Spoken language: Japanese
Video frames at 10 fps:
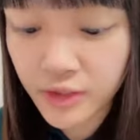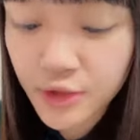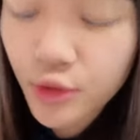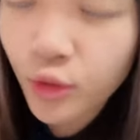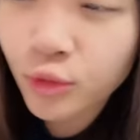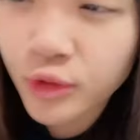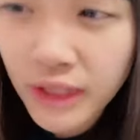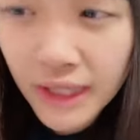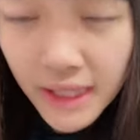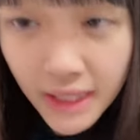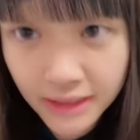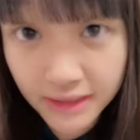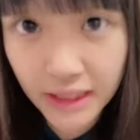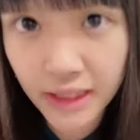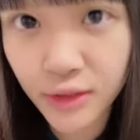15分だけ
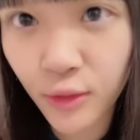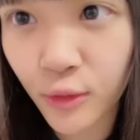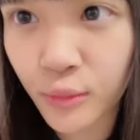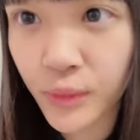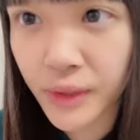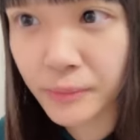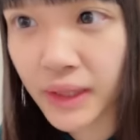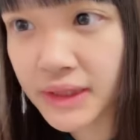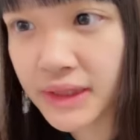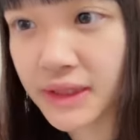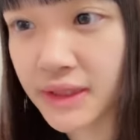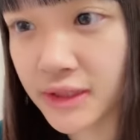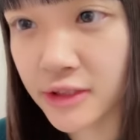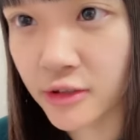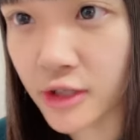したいと思います
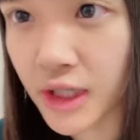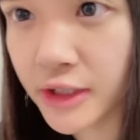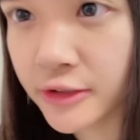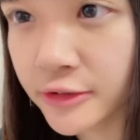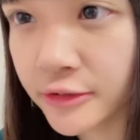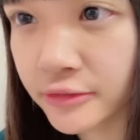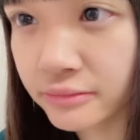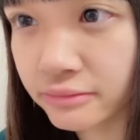おはよう